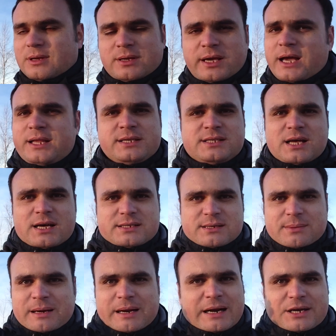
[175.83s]
я не стал
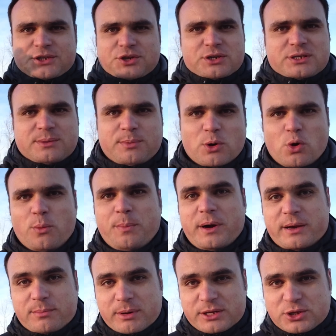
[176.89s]
заморачиваться,
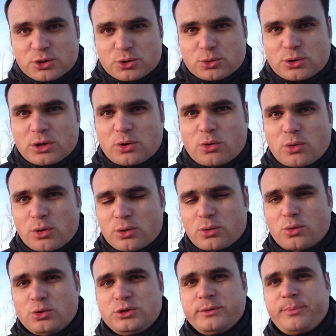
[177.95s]
покупать бадью такую
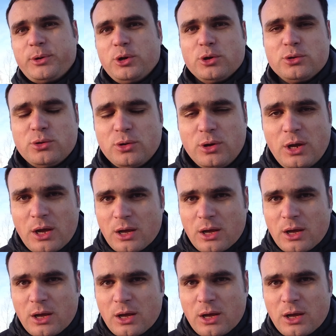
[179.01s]
утепленную.